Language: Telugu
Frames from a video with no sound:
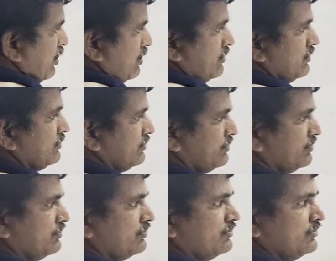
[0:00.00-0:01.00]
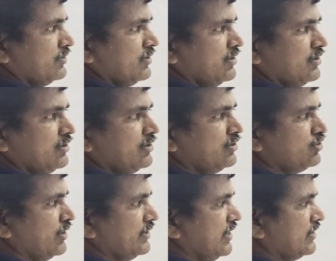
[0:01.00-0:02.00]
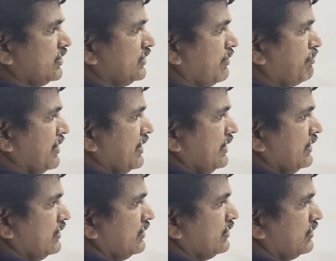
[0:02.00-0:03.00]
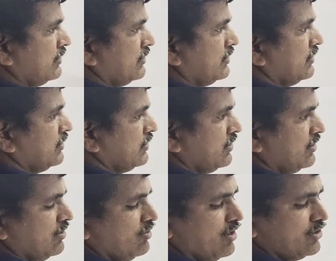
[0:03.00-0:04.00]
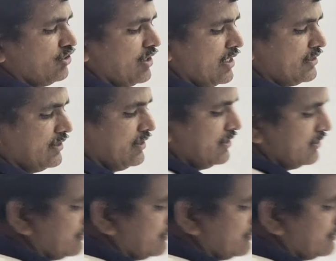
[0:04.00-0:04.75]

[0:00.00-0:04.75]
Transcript: బాల్ సో ఏం చేస్తాం చెప్పండి వాట్స్ యువర్ ఆన్సర్